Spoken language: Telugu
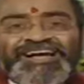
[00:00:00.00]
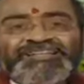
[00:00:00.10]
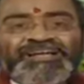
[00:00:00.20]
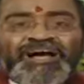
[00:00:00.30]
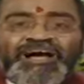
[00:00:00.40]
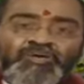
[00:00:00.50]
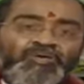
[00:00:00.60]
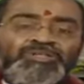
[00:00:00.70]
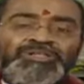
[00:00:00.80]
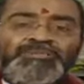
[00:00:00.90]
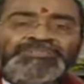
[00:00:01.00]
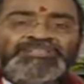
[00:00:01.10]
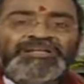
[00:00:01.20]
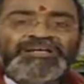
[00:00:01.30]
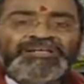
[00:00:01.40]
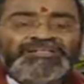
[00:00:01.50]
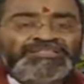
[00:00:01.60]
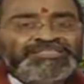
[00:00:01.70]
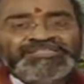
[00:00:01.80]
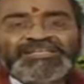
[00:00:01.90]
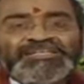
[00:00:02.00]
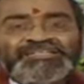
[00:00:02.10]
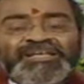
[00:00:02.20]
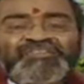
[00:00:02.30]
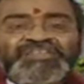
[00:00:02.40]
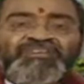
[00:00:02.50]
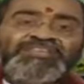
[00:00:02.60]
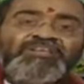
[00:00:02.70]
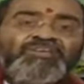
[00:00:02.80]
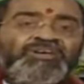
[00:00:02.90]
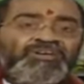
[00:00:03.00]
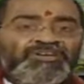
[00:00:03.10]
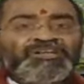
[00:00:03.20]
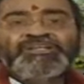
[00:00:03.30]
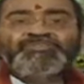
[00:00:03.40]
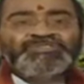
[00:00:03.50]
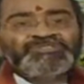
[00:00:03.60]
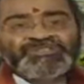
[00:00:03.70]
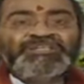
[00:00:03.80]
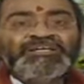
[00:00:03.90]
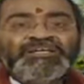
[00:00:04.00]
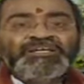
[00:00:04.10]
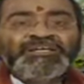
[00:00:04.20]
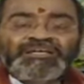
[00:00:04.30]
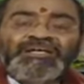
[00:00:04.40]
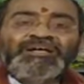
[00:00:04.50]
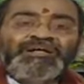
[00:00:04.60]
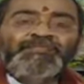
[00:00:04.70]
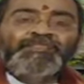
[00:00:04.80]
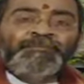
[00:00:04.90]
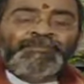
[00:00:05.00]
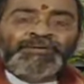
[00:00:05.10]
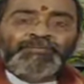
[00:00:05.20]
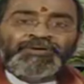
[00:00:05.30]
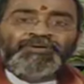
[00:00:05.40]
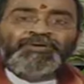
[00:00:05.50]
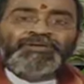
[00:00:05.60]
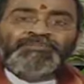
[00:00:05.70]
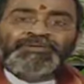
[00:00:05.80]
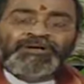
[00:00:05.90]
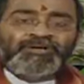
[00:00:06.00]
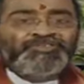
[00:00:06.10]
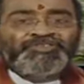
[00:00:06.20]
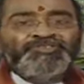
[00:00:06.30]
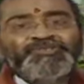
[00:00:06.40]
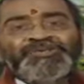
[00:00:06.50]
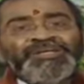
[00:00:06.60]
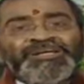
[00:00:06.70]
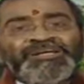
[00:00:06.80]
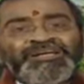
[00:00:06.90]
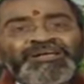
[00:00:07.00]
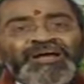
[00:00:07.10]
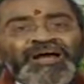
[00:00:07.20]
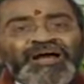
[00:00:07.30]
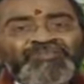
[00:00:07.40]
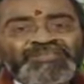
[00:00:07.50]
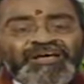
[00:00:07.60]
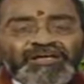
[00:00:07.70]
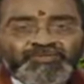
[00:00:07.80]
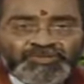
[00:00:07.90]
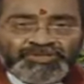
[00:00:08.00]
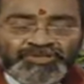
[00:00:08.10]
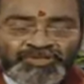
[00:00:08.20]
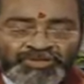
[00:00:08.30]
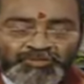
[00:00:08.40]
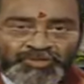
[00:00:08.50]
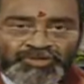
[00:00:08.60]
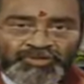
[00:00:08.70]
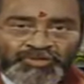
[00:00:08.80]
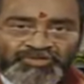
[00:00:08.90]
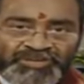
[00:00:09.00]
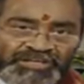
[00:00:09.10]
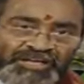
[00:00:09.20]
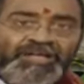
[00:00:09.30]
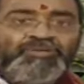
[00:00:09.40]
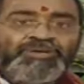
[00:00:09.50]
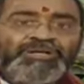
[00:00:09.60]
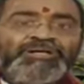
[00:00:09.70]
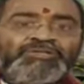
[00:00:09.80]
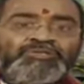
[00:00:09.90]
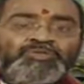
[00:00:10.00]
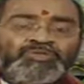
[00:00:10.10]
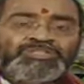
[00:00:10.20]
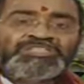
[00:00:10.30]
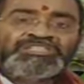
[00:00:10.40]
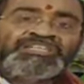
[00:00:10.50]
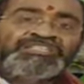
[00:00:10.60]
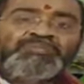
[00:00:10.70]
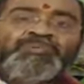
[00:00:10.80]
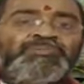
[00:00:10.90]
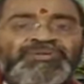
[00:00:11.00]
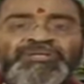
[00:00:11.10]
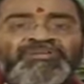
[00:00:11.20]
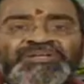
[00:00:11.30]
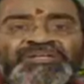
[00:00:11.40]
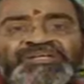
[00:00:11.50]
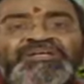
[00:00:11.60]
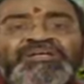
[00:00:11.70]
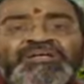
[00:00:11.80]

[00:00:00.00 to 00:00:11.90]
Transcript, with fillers: అందుకే ఆ రోజున రామచంద్ర ఆరాధన చేస్తే సర్వదేవతల యొక్క అనుగ్రహం లభిస్తుంది ఇలాగా మన పండుగలను మనం ఆలోచిస్తూ ఉంటే అవతార పురుషుల యొక్క పుట్టినరోజు వెనకాల కూడా జ్యోతిష్ శాస్త్రపరమైనటువంటి